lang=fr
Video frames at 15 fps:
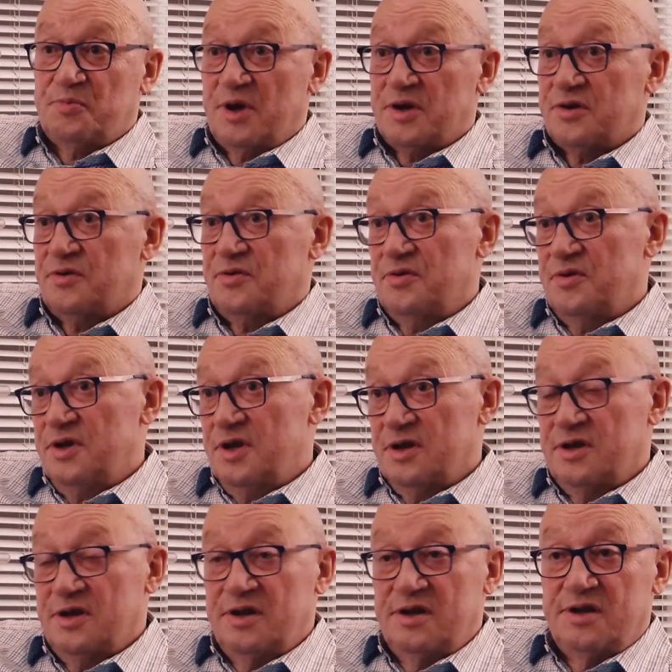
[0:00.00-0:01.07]
parce qu'il y a
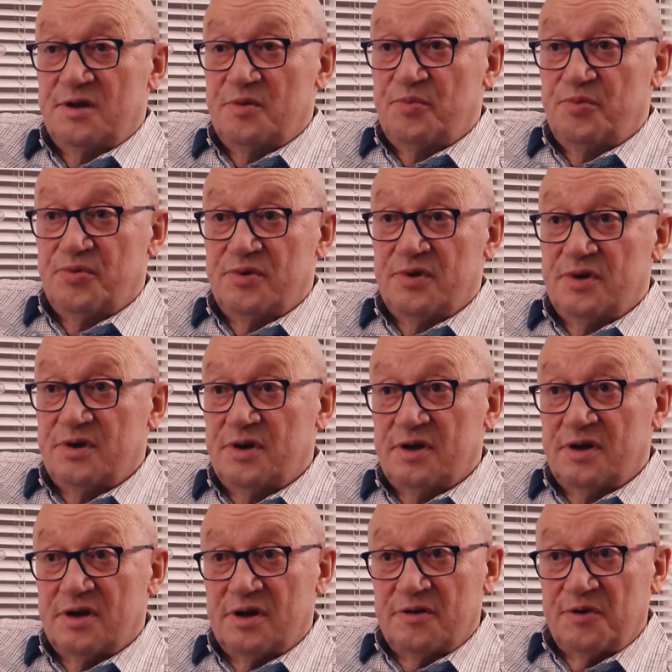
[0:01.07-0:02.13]
tel et tel point
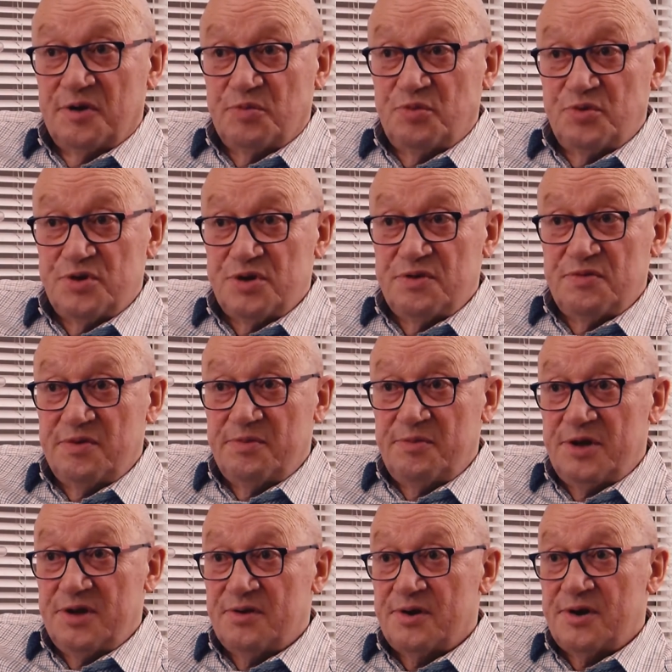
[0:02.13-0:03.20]
à, faire bouger ou
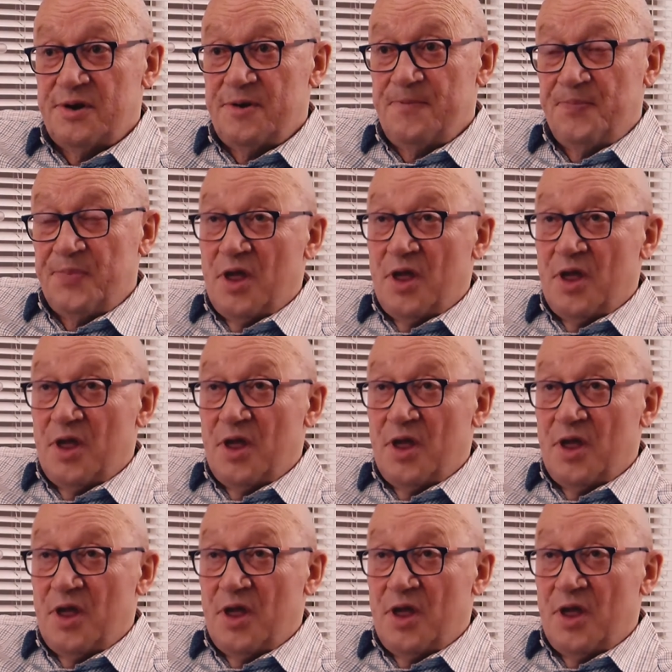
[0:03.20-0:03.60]
améliorer,